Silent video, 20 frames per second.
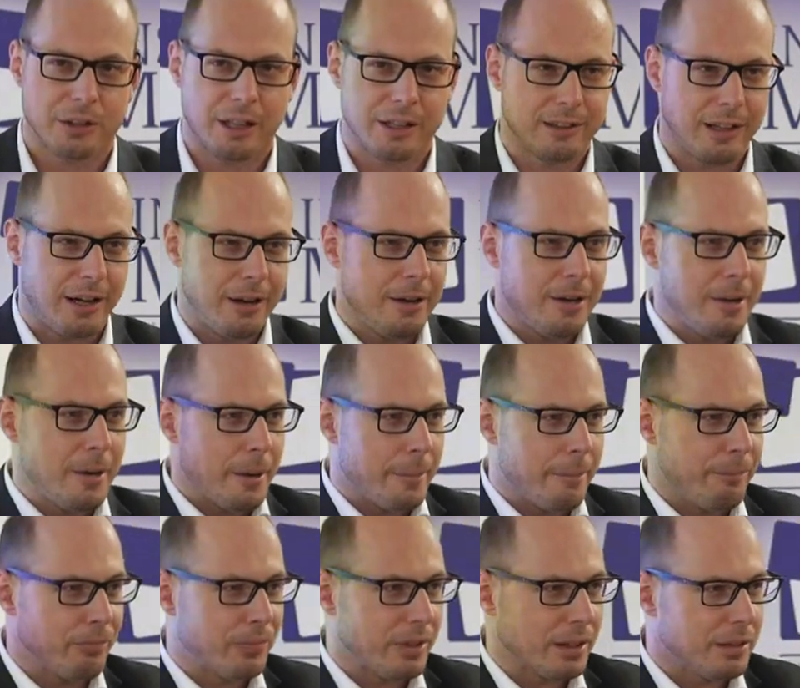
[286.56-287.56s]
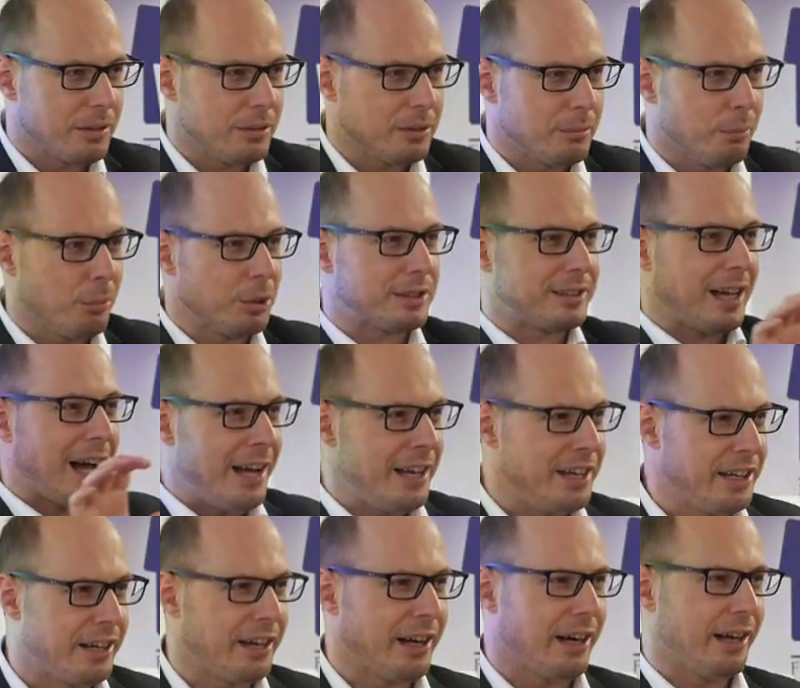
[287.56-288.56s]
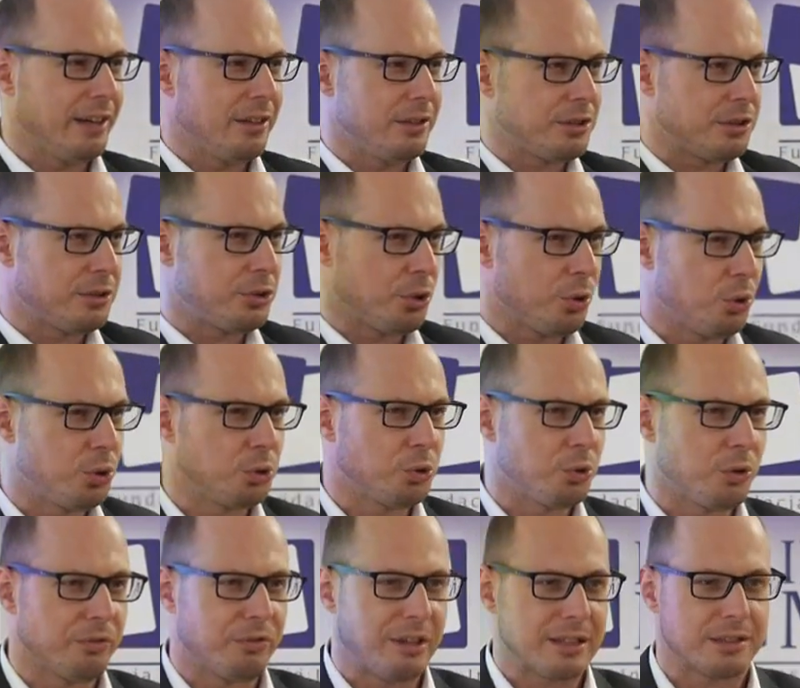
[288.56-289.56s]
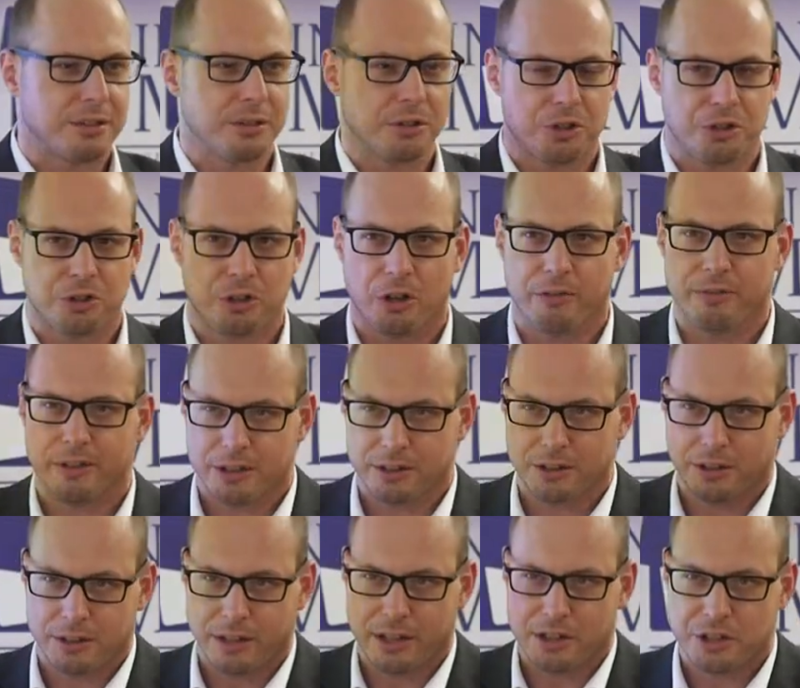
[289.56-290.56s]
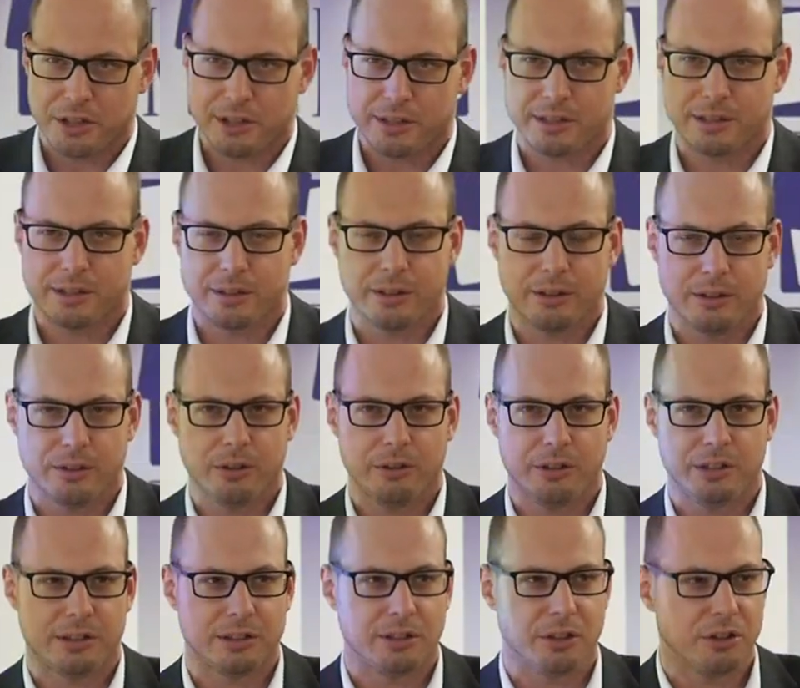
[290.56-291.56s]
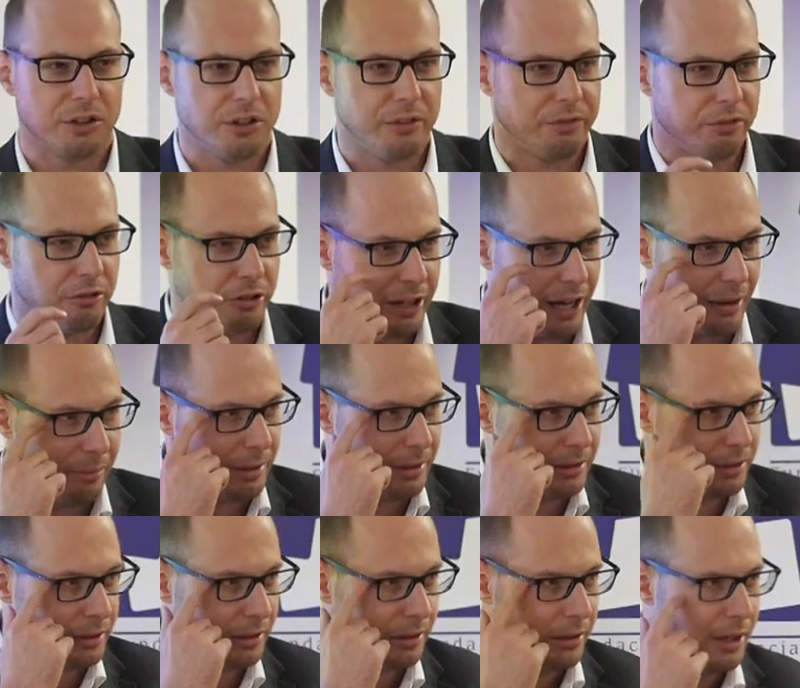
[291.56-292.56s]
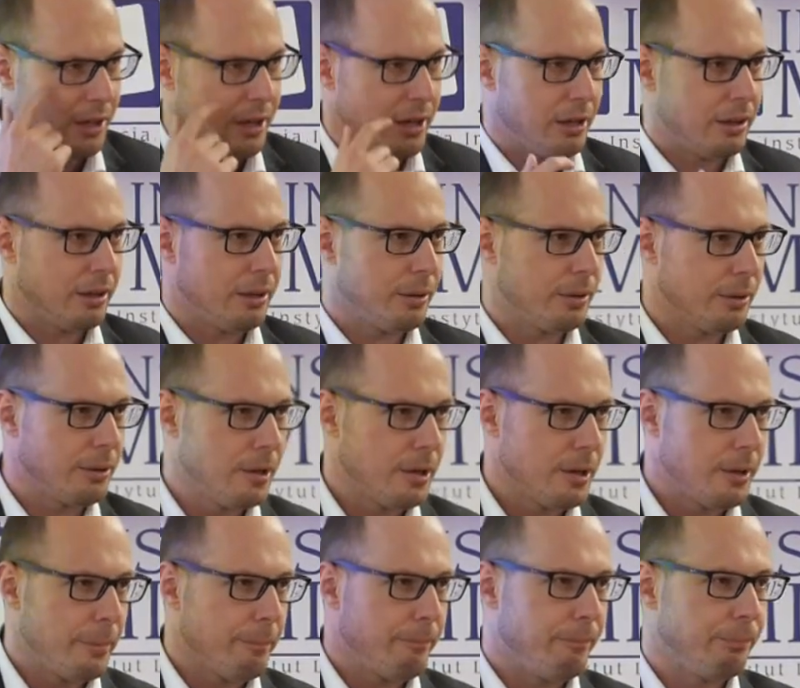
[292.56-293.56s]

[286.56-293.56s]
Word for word: no, ta, ta mm, e, mozaika struktur własnościowych, to też jest e, no, istotny fundament y, y,